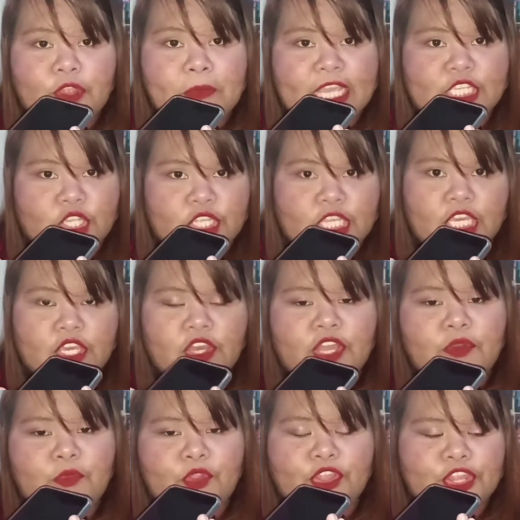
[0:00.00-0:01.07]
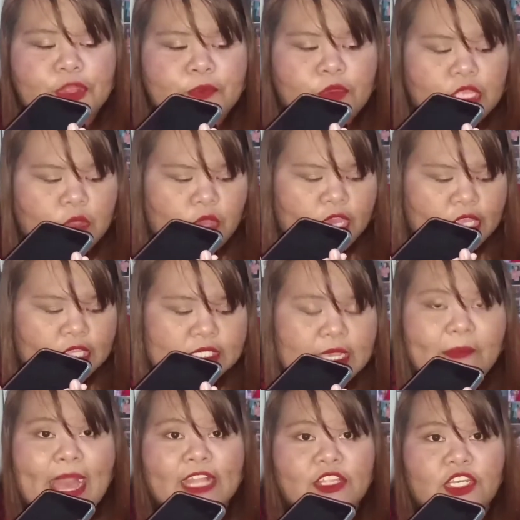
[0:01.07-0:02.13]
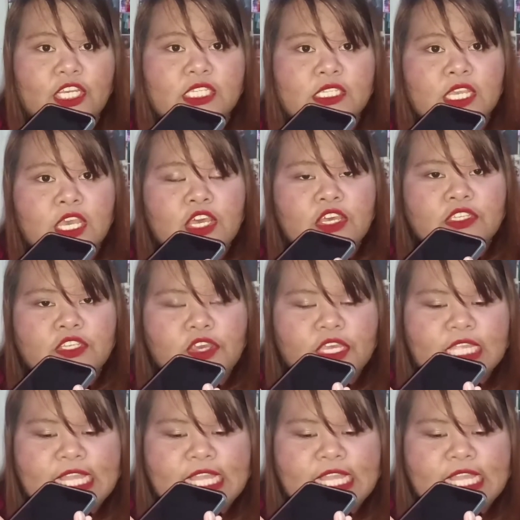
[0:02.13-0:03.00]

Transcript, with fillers: information ninyo na umorder po daw kayo ng sapatos So,